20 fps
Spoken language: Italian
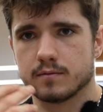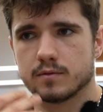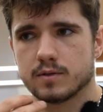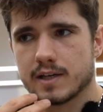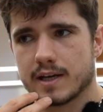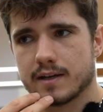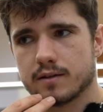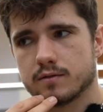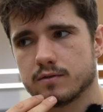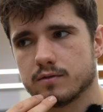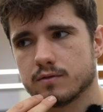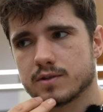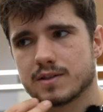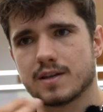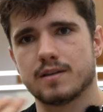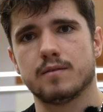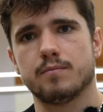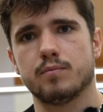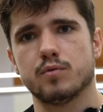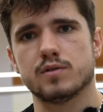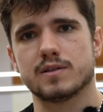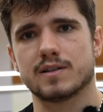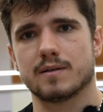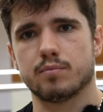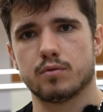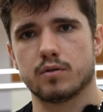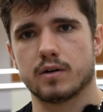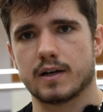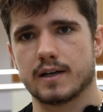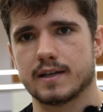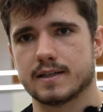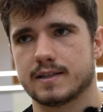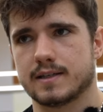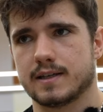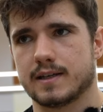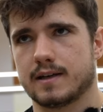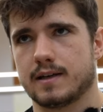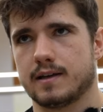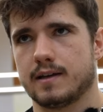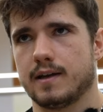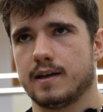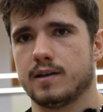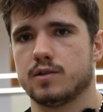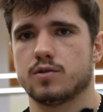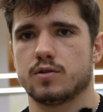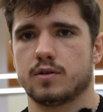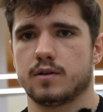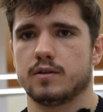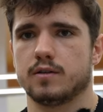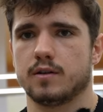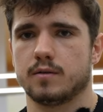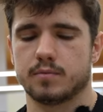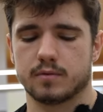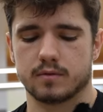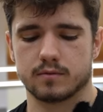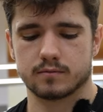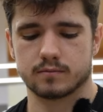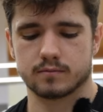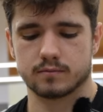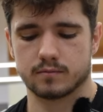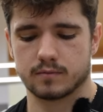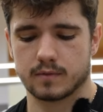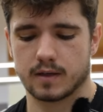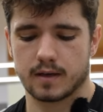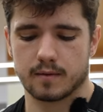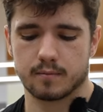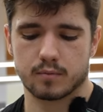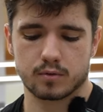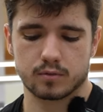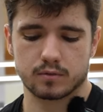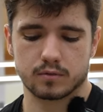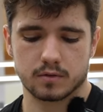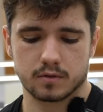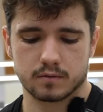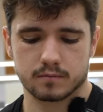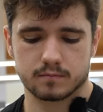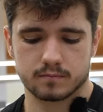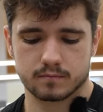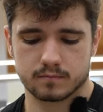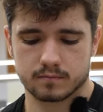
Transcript: cioè, non senti più il sapore la sera e i giorni dopo, è brutto,